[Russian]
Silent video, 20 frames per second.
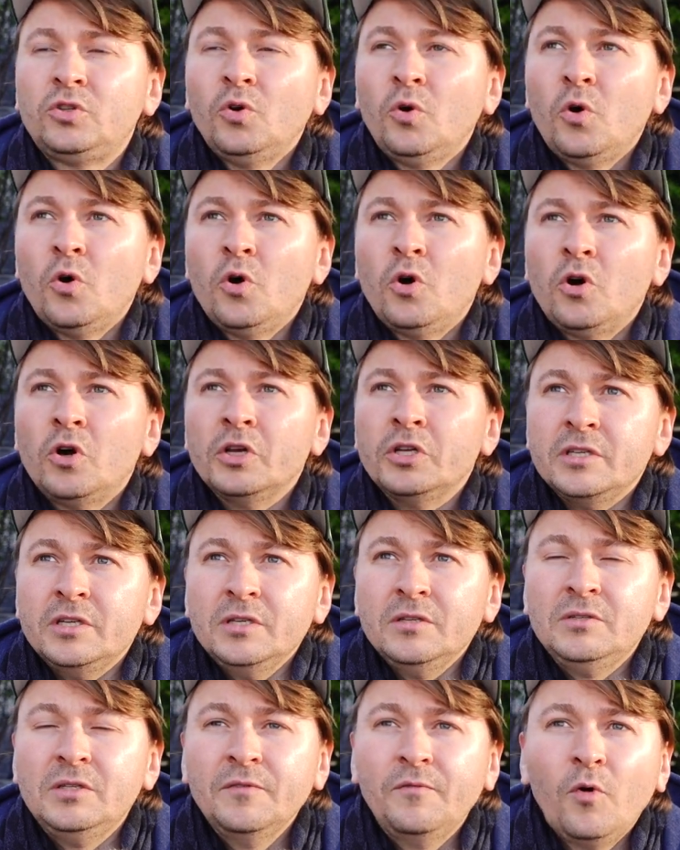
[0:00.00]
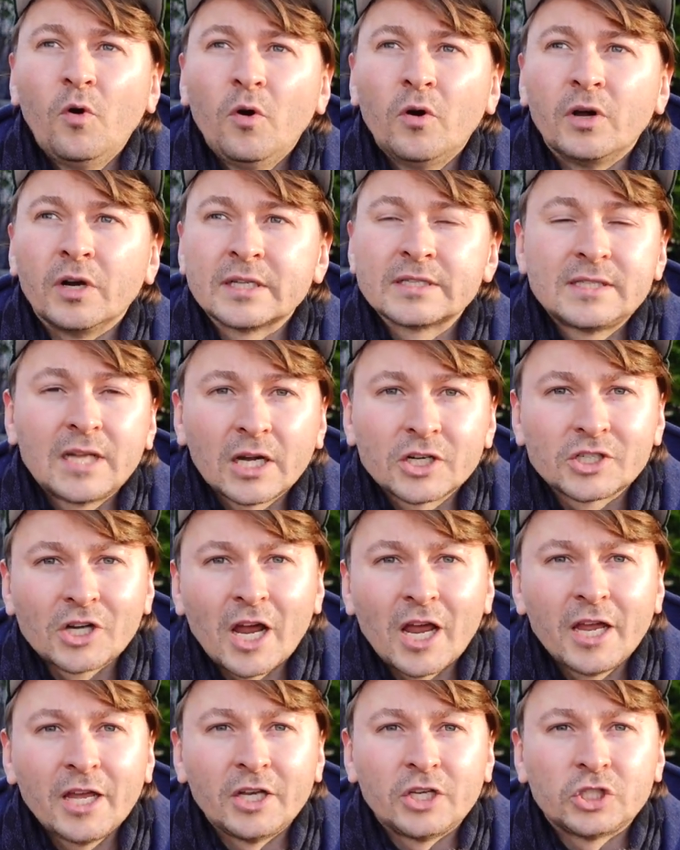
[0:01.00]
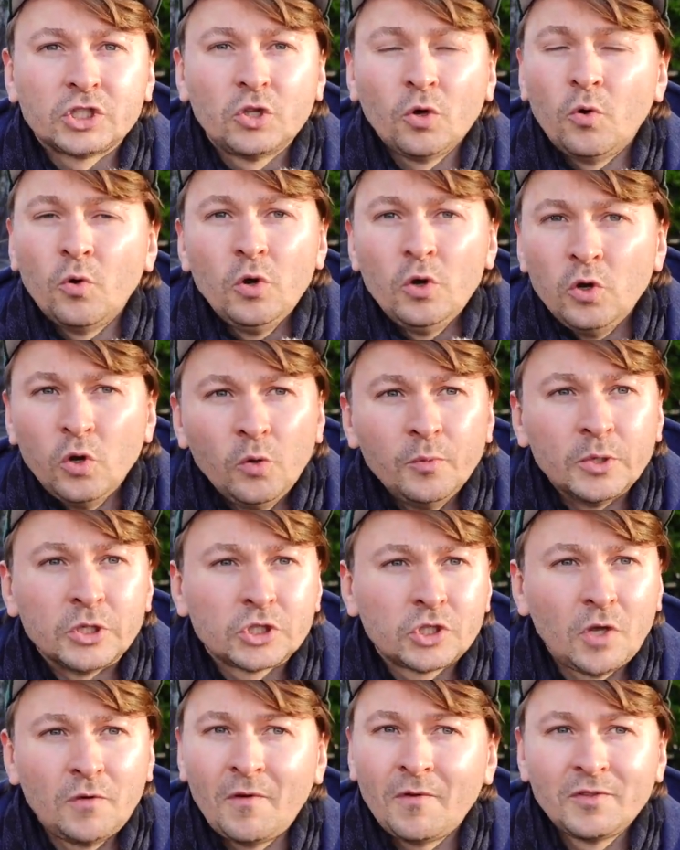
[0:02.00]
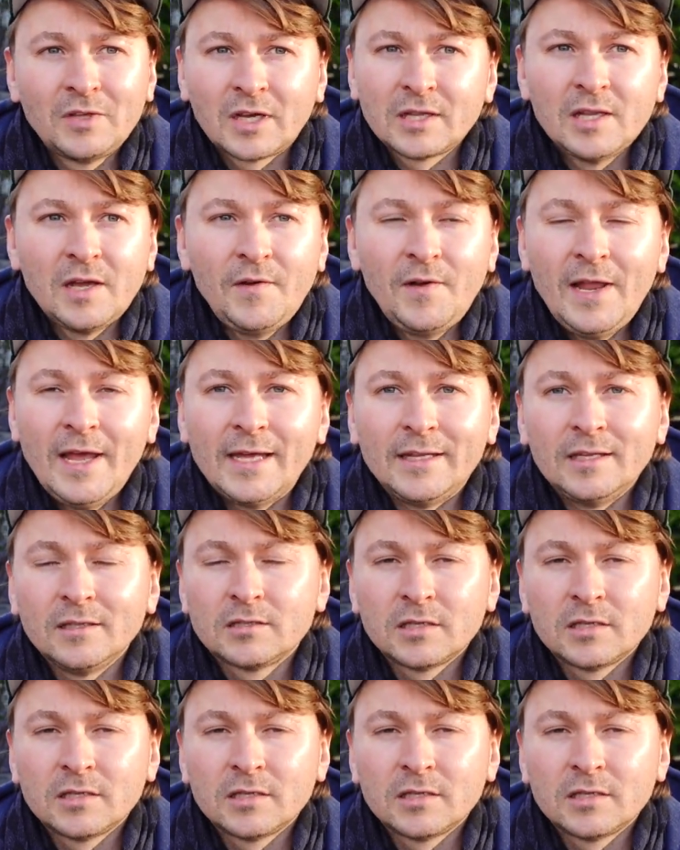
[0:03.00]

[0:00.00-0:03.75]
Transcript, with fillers: что его раздражает, что он любит, что его вдохновляет.